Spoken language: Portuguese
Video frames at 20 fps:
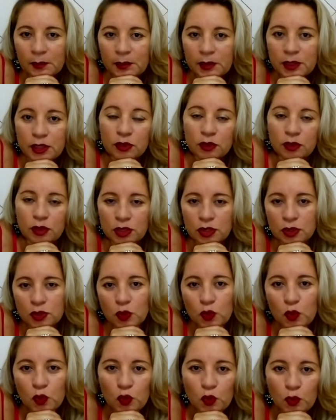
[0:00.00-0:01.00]
pedindo
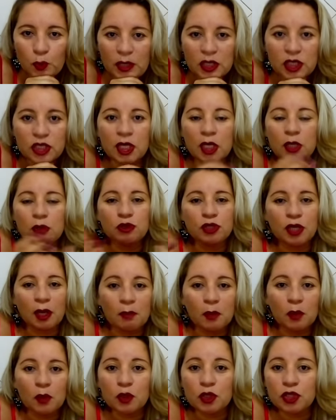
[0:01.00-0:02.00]
desculpa, cheio de
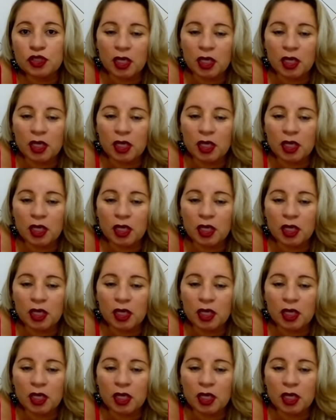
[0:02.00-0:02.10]
amor,